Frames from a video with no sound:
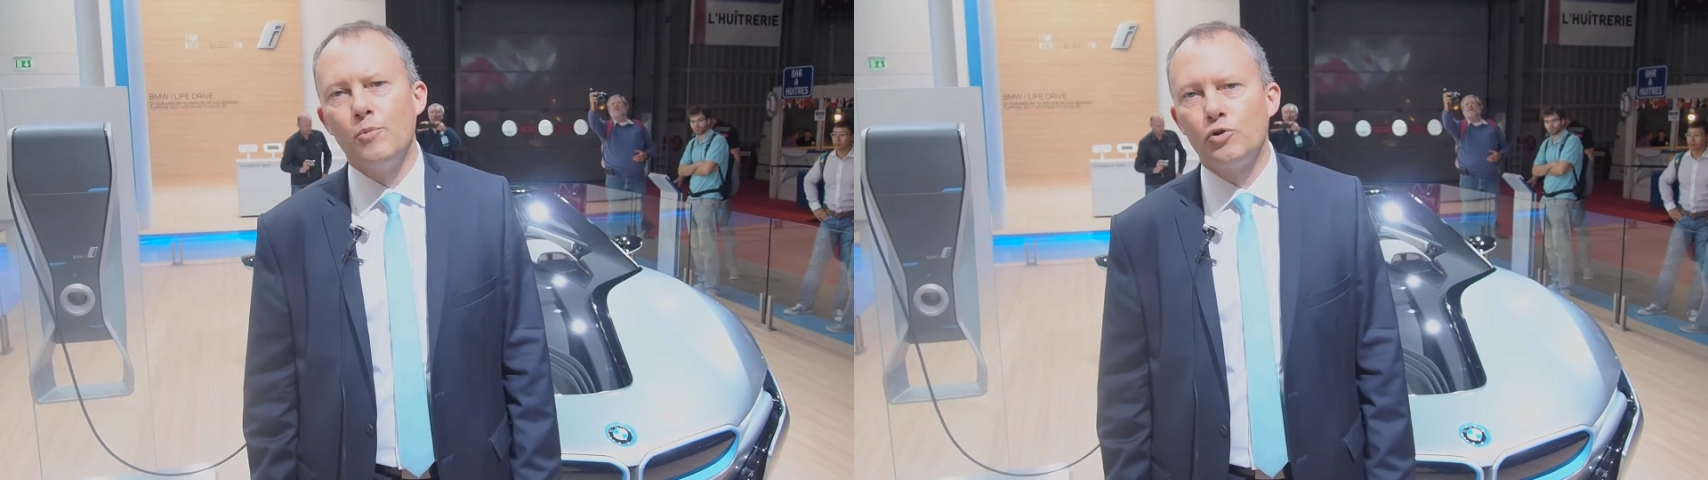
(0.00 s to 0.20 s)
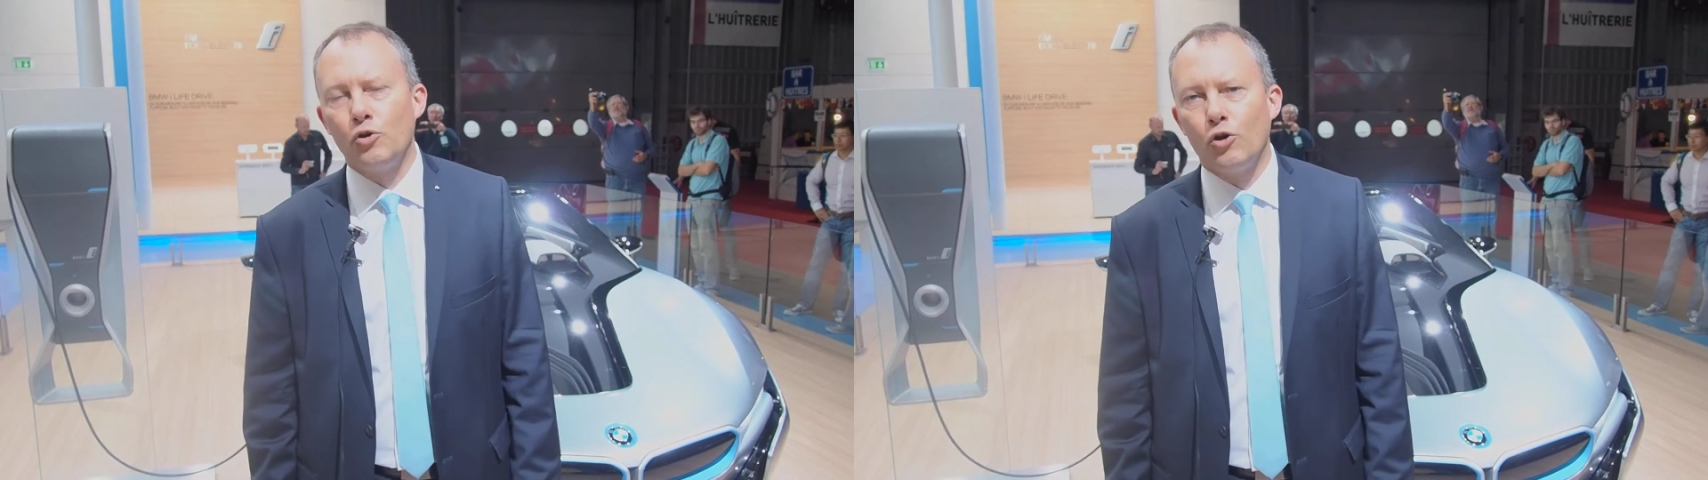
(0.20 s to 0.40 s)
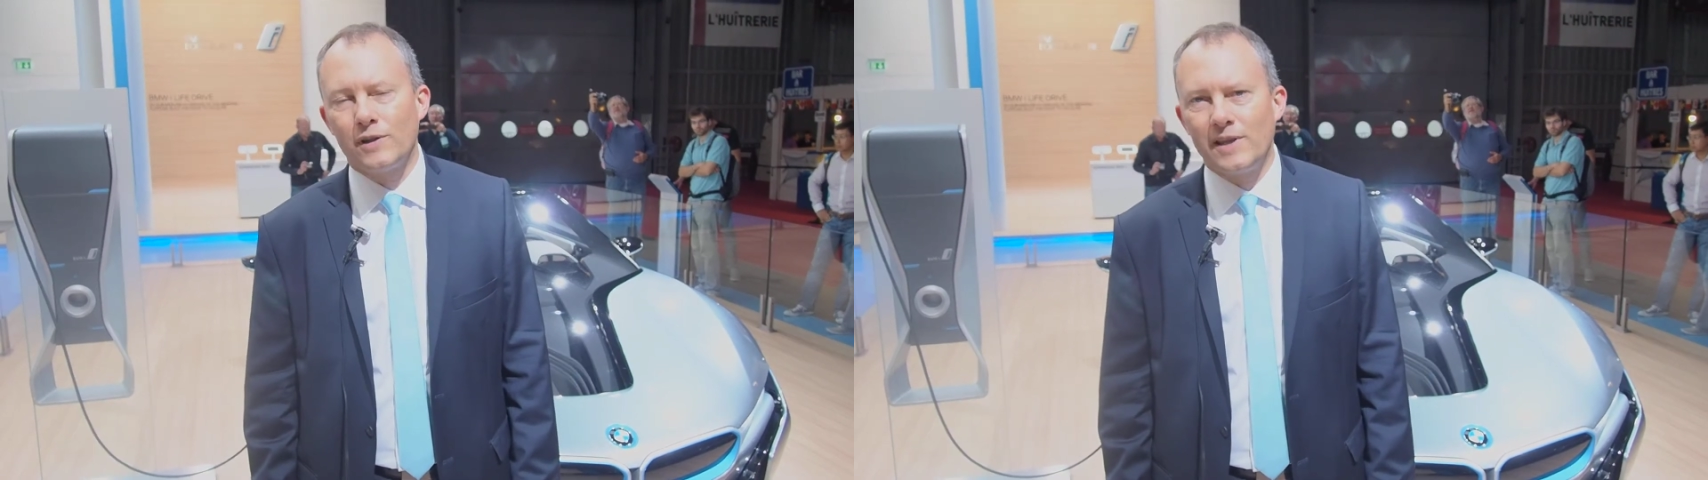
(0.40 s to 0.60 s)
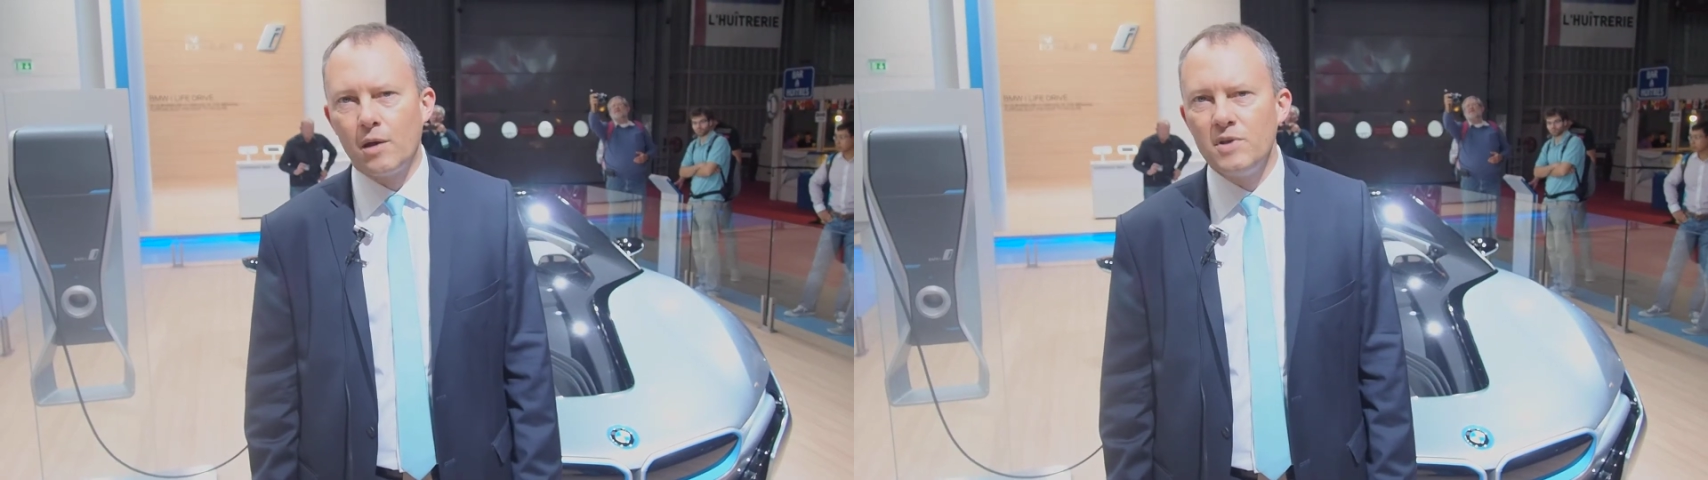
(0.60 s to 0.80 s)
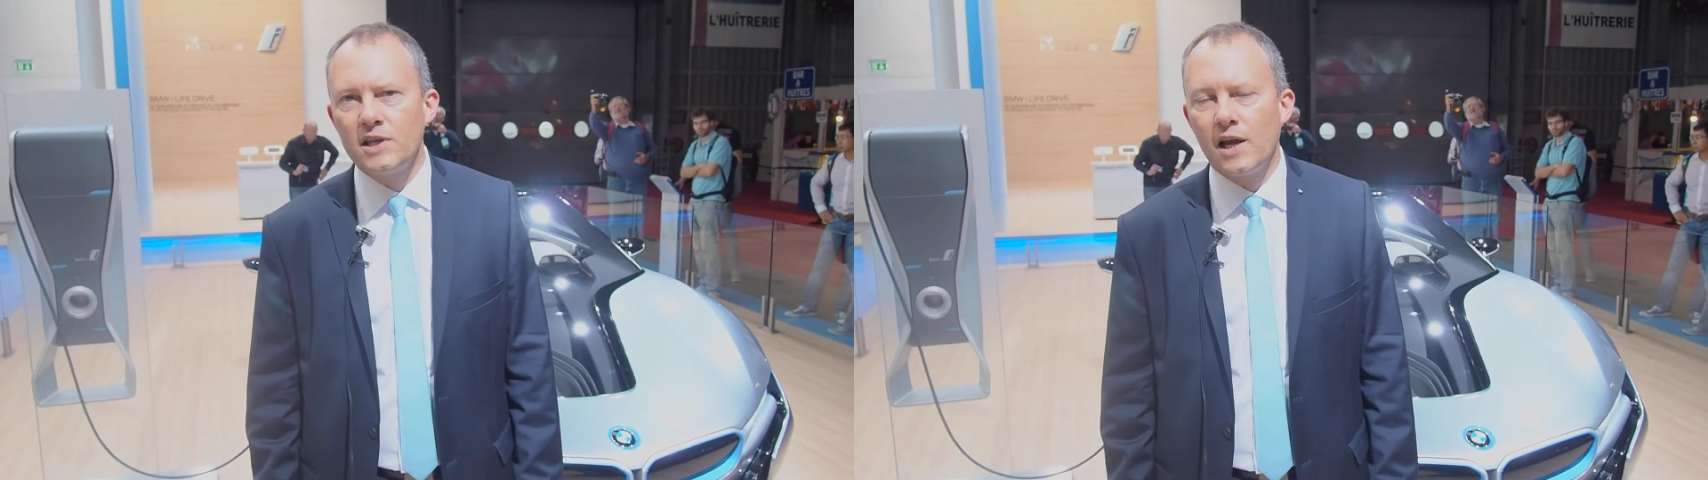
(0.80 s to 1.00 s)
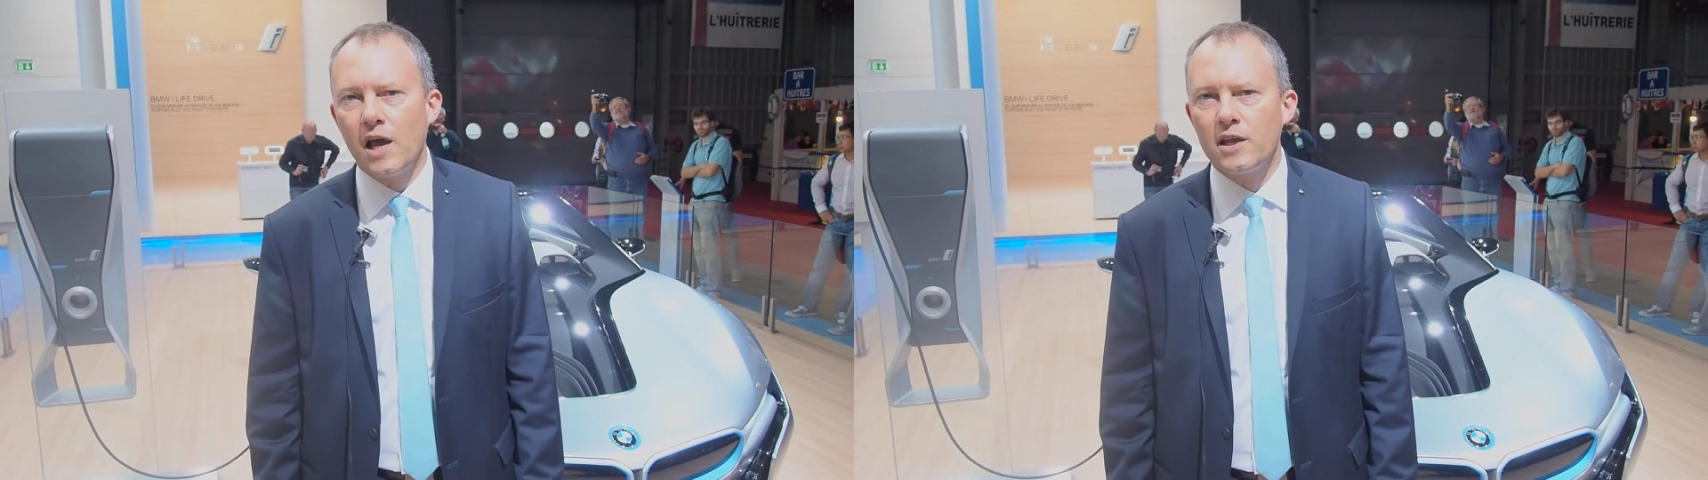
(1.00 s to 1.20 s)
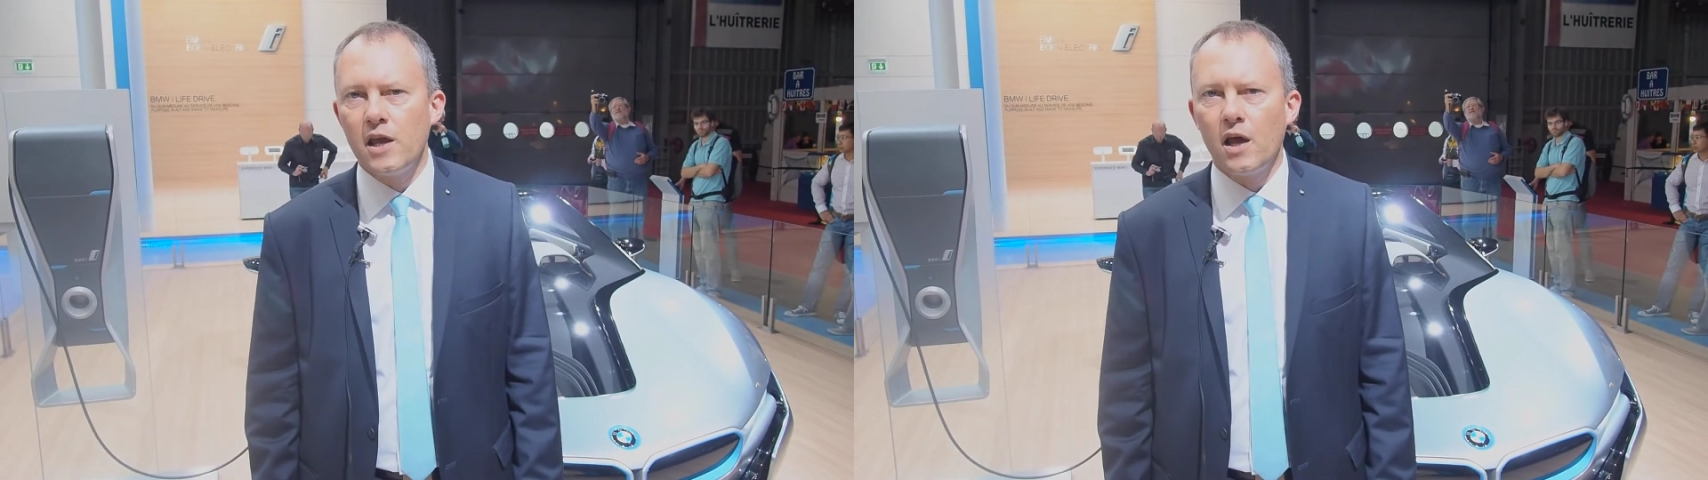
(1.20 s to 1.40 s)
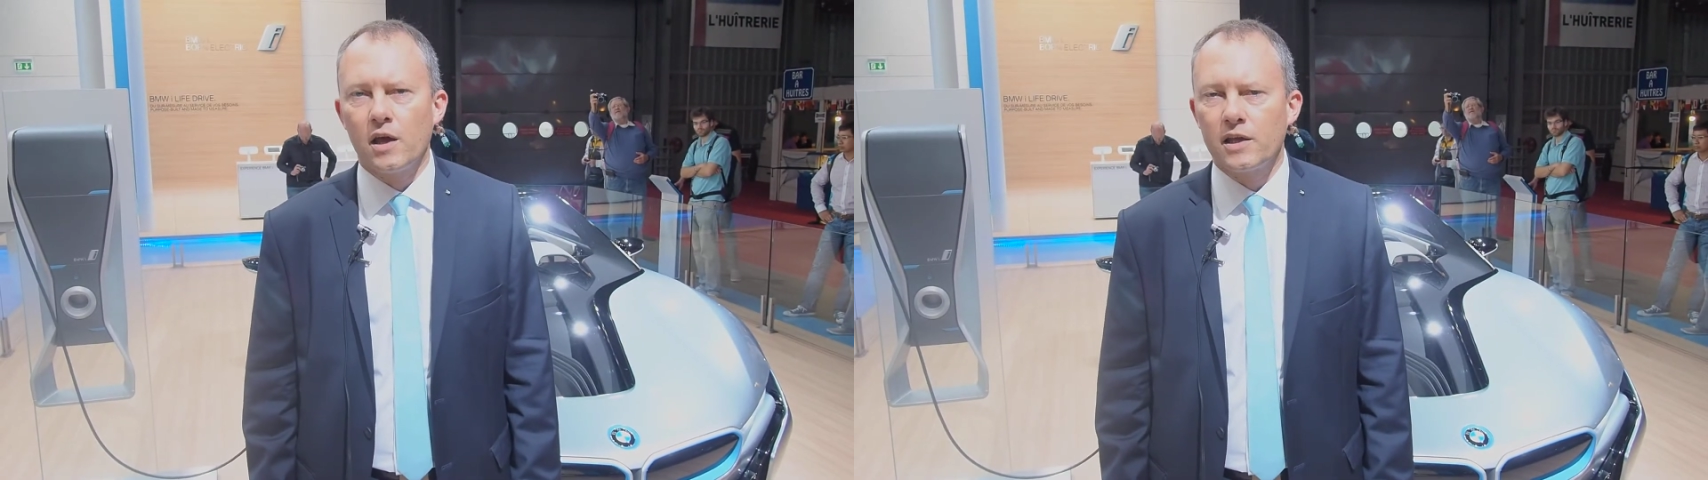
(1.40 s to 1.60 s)
moteur thermique à
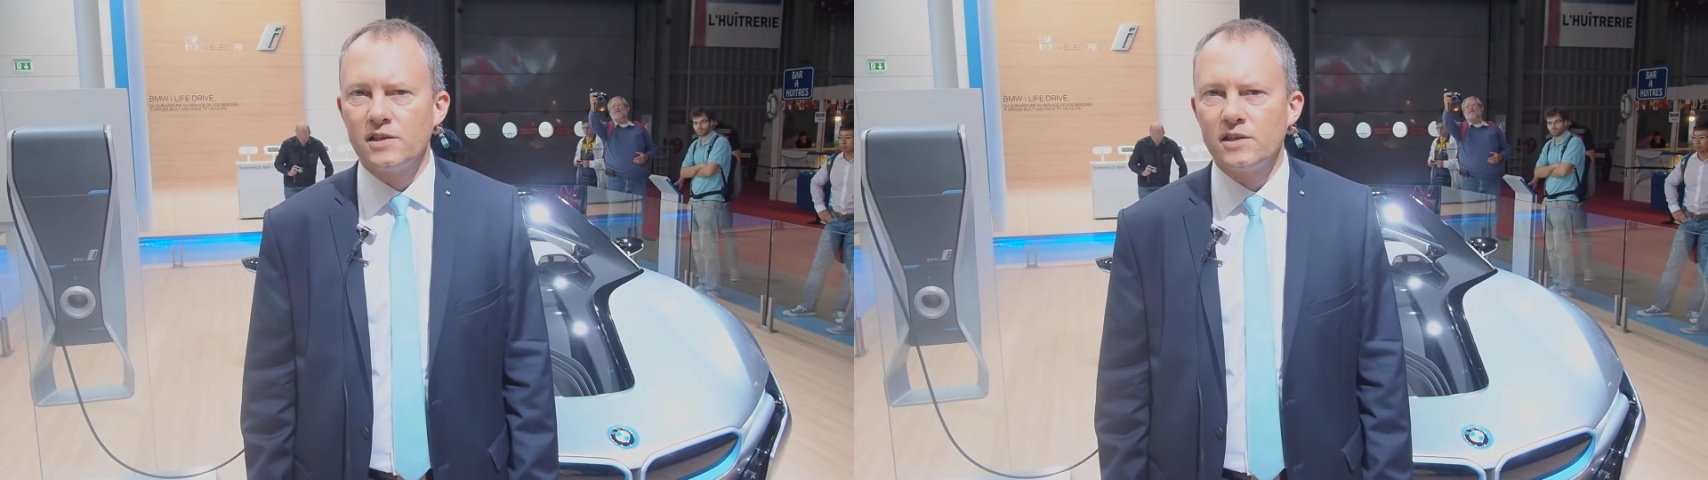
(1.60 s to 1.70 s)
l'arrière,